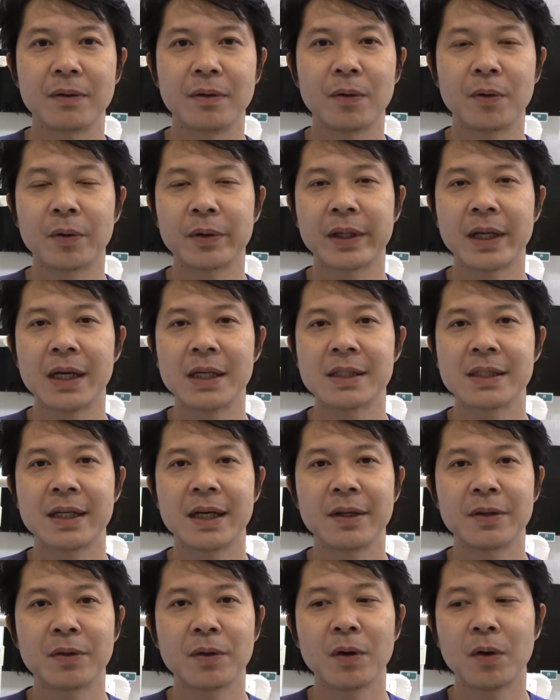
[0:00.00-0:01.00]
お答えし
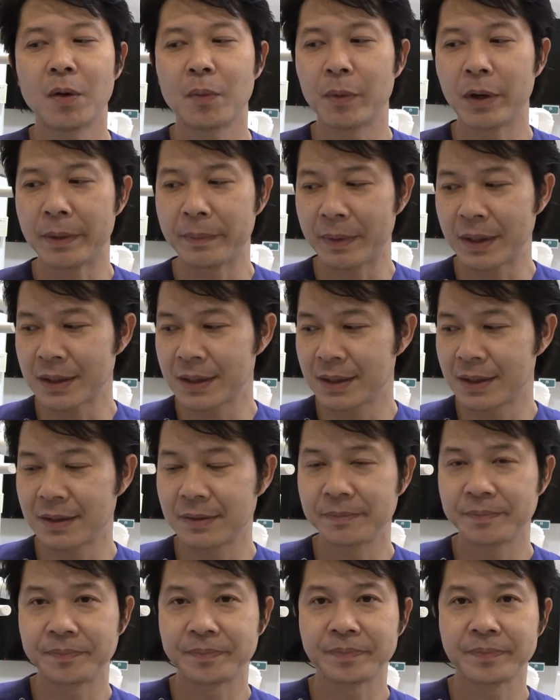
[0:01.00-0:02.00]
たいと思いま
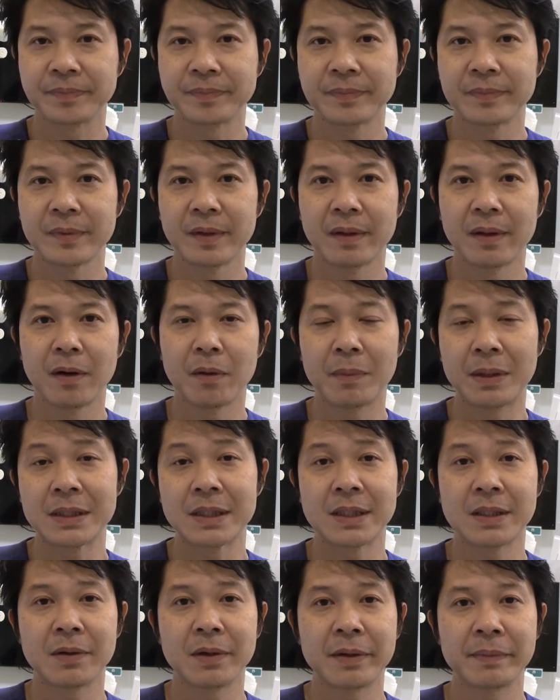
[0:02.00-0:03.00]
すお
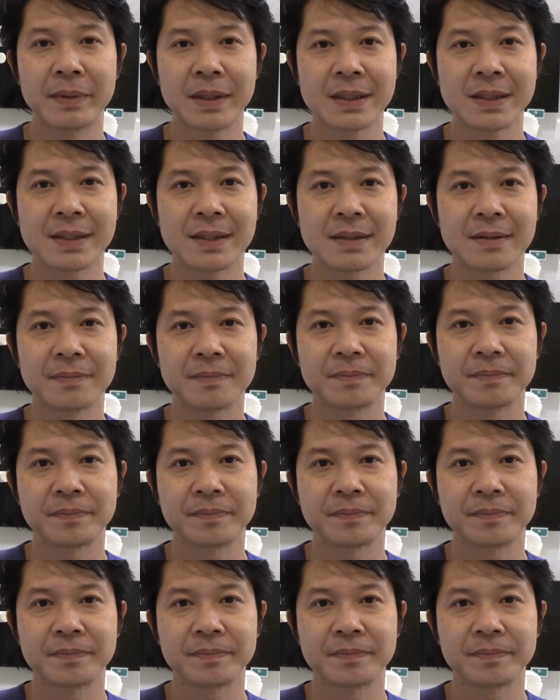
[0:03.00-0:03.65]
待ちしております